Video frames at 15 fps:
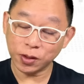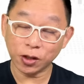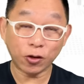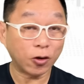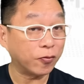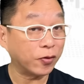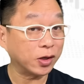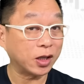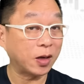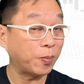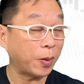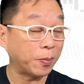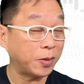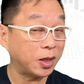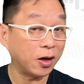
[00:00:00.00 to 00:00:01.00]
covered na yung
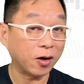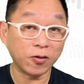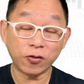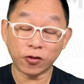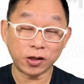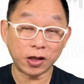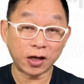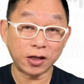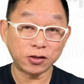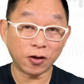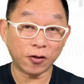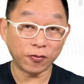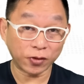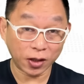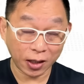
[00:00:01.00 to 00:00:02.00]
pamilya ko for the rest
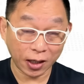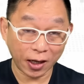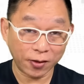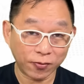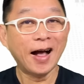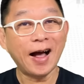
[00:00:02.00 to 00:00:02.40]
of their life.